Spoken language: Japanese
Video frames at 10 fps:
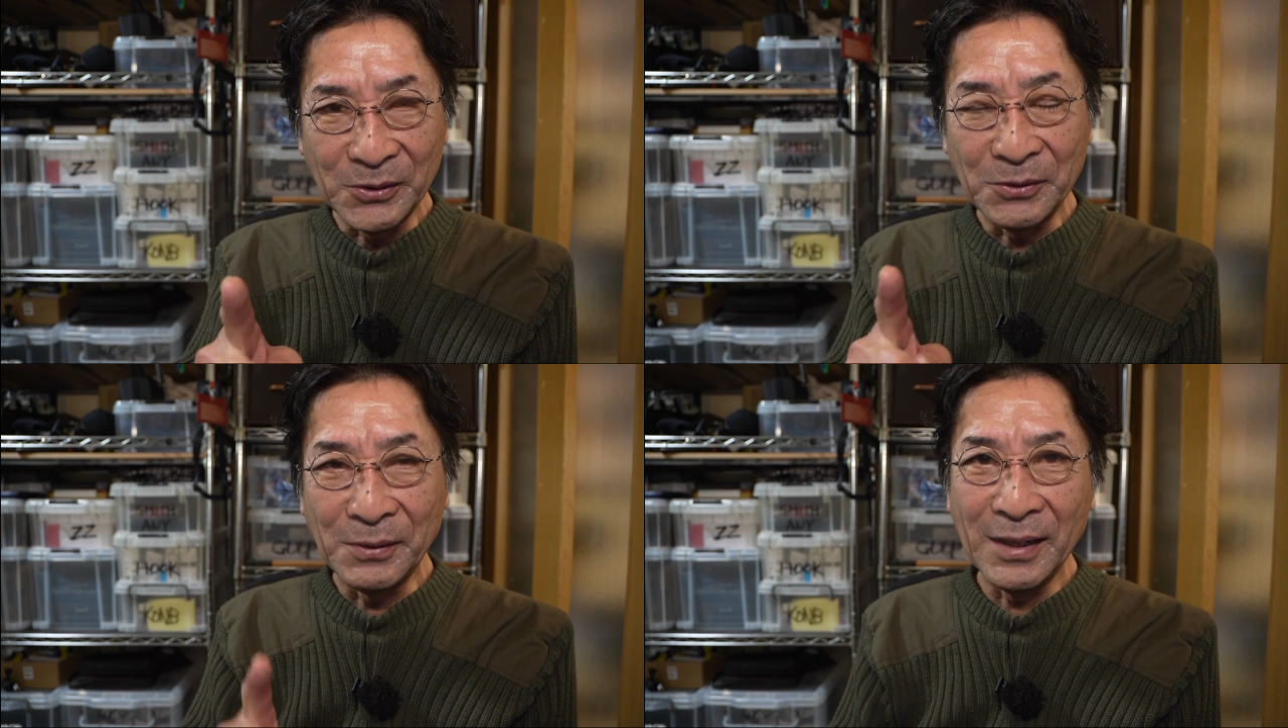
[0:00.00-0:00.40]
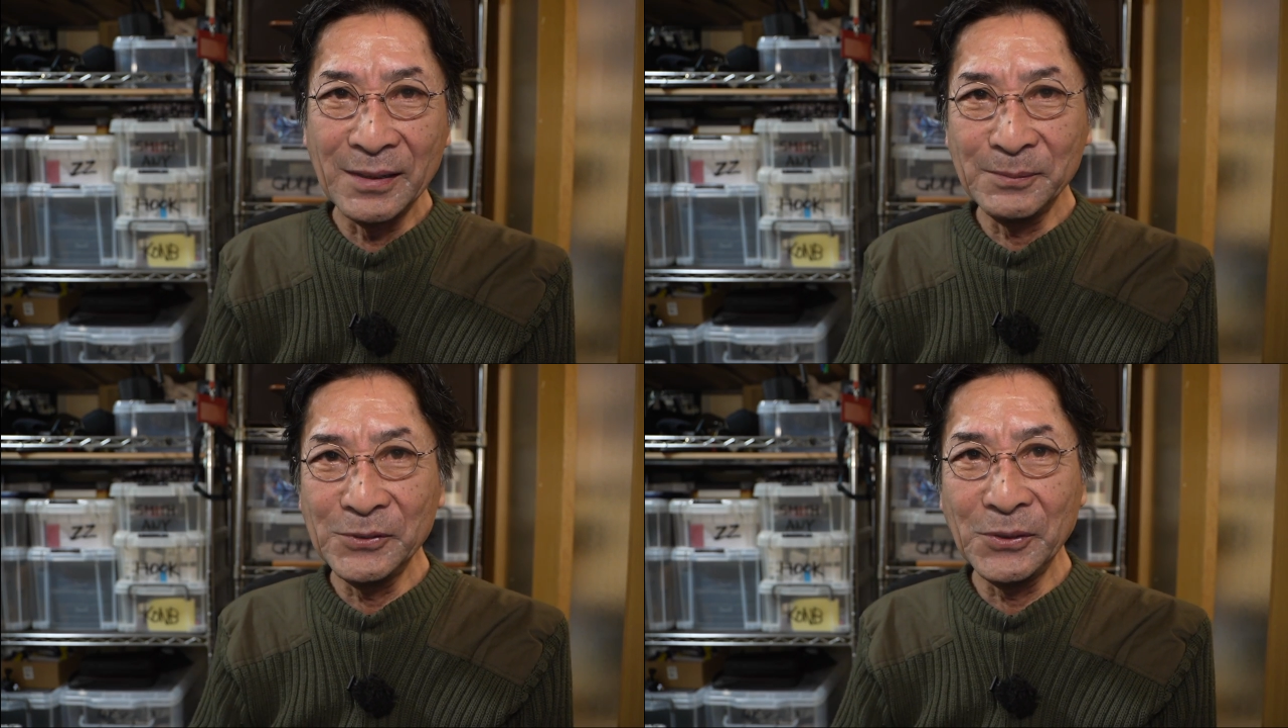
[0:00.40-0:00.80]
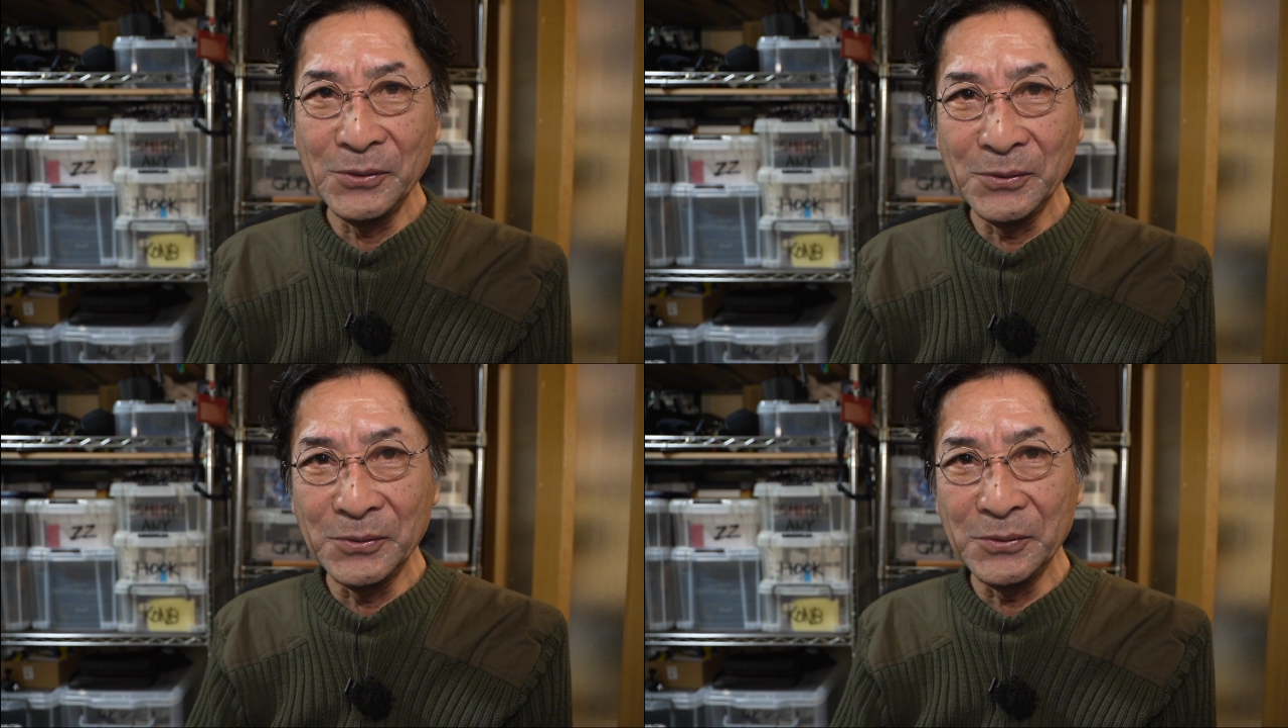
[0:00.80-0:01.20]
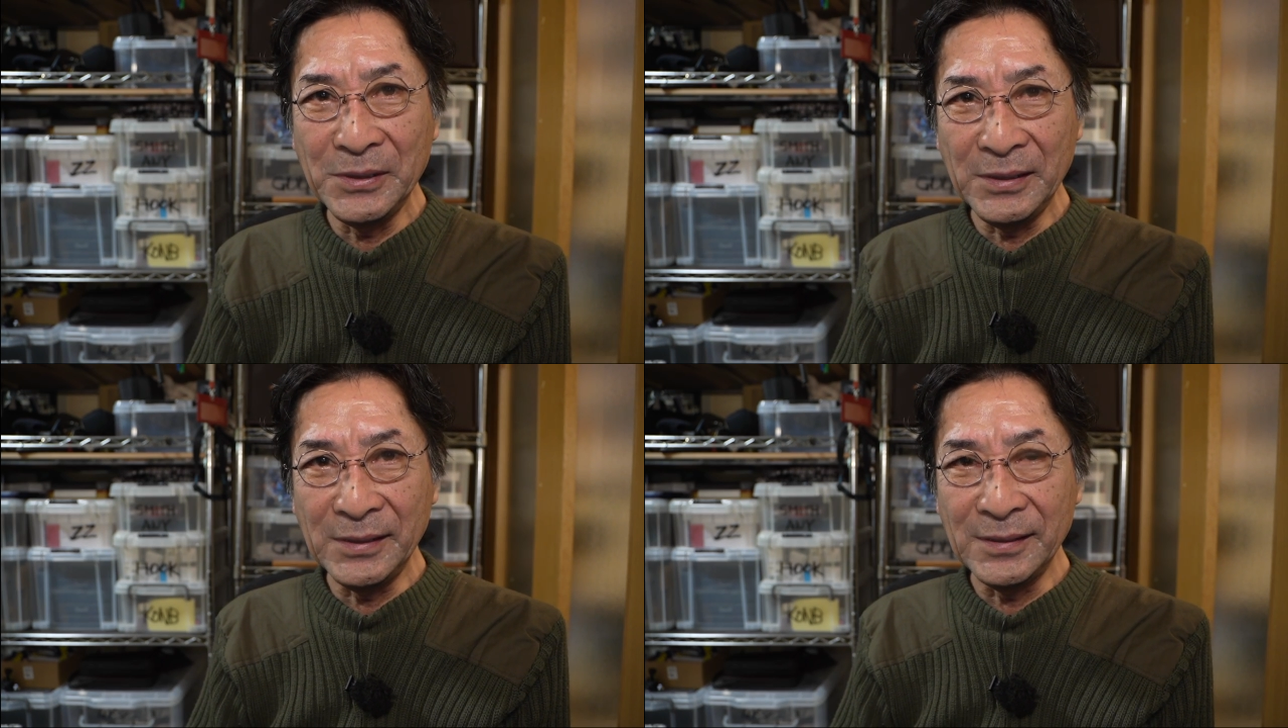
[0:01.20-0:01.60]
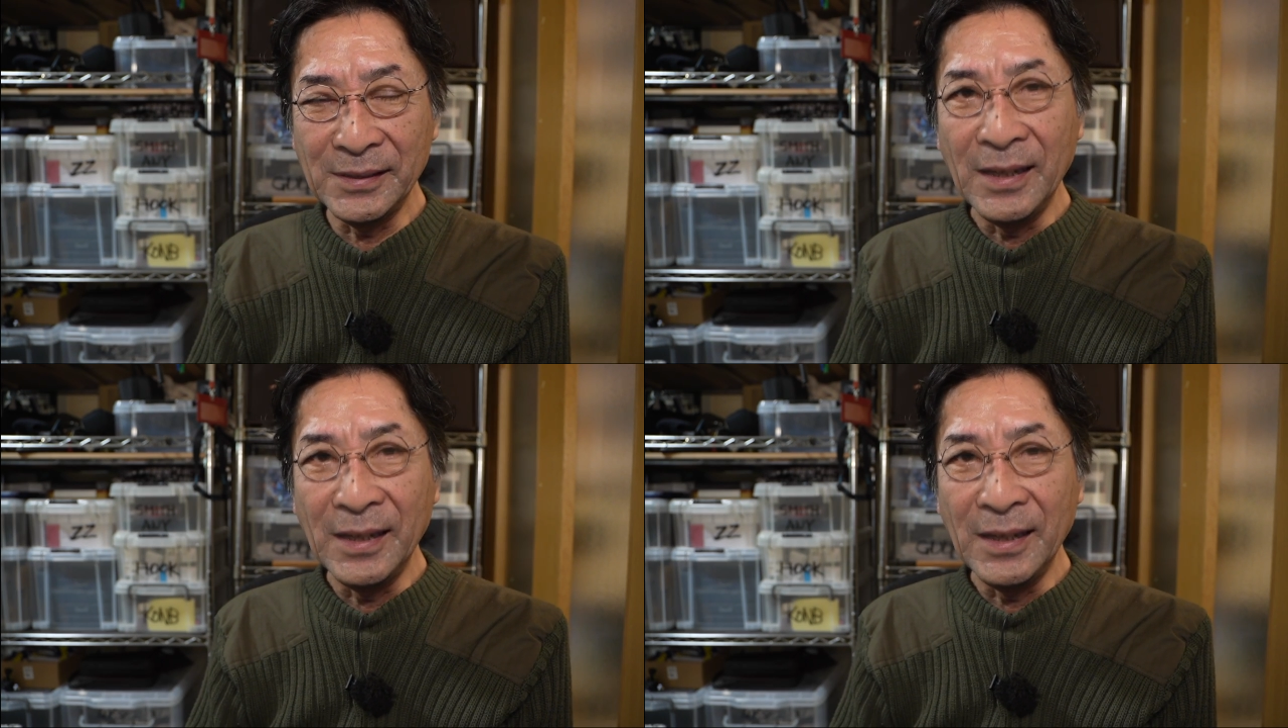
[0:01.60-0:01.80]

にワームのように